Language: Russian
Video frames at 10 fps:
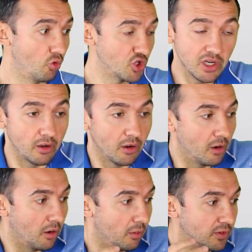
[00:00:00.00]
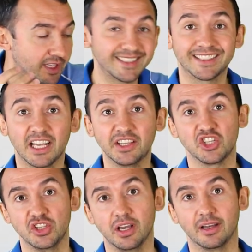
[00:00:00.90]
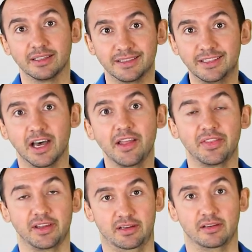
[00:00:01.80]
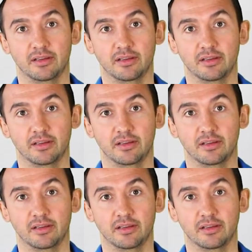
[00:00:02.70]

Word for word: Уже достаточно данных